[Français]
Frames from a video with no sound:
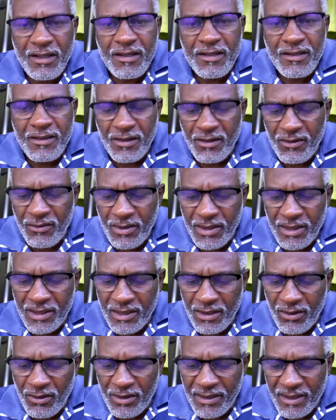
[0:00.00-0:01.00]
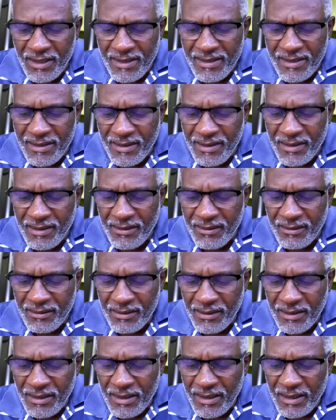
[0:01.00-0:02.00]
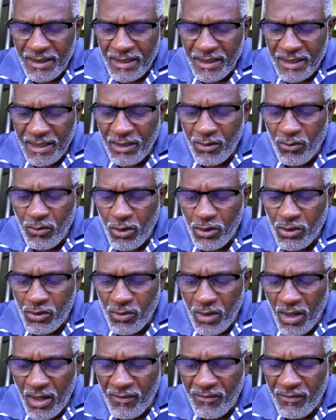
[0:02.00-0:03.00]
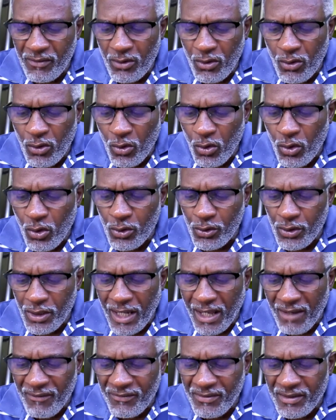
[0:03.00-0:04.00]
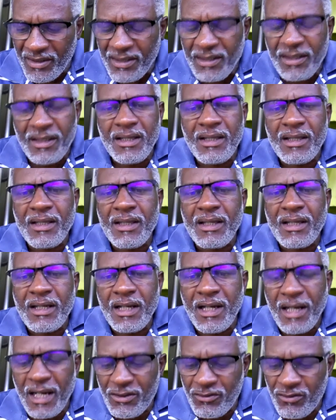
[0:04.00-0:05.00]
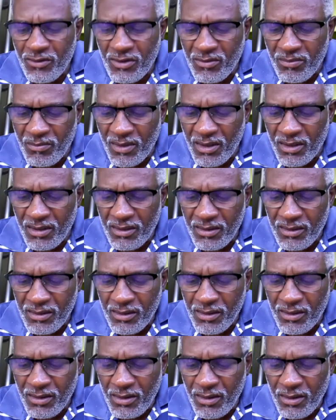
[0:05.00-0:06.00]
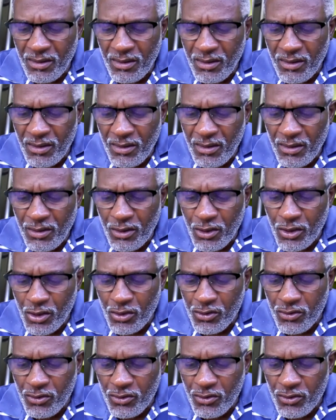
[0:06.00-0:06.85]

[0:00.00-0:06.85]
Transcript: Celui qui le désire, qu'ils reçoivent l'eau de la vie gratuitement. Je